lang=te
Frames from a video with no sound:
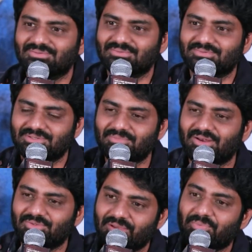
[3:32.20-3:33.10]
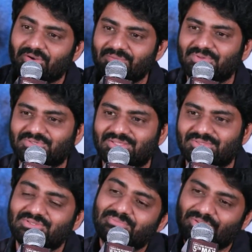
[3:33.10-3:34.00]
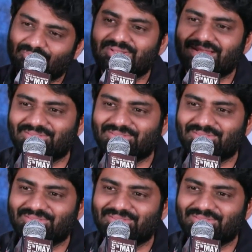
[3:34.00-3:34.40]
సినిమాలో ఏ పాయింట్లో మిస్ అయింది సినిమా అంతా ఉంటుంది అర్థం